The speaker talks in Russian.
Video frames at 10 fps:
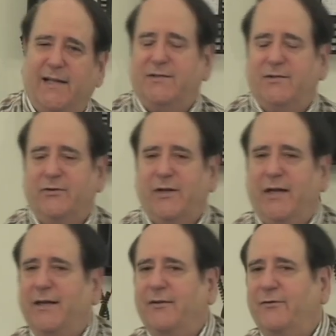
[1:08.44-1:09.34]
Если вы
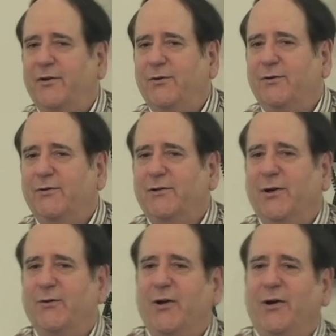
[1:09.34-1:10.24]
не знаете,
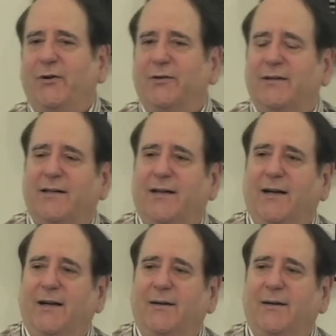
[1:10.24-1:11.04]
ничего страшного.